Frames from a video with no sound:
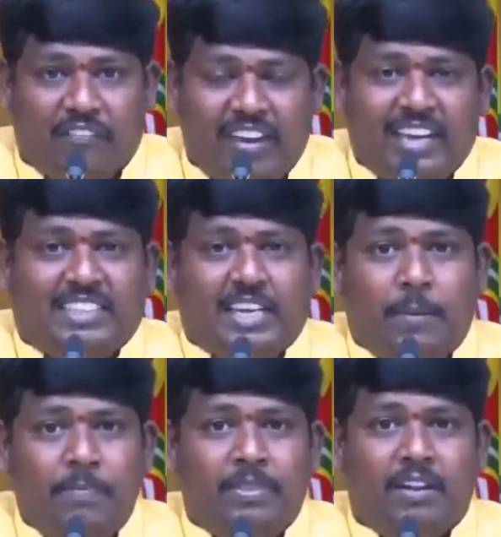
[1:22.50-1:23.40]
ఒక ఫేక్
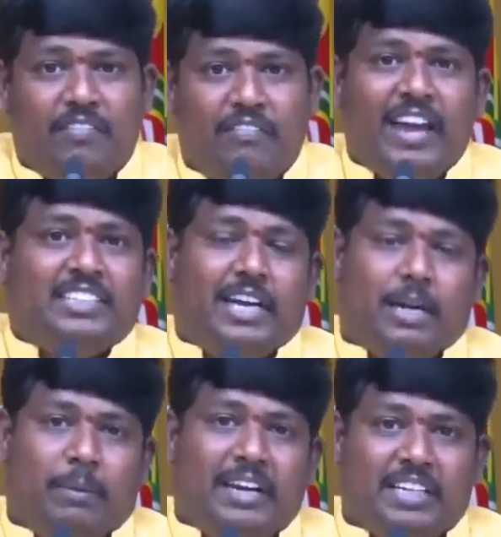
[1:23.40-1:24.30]
సీఎం ఫేక్
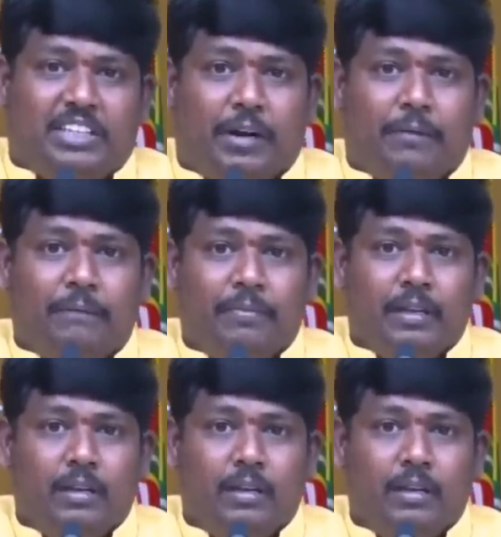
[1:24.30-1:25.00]
స్టేట్మెంట్ ఇచ్చాడు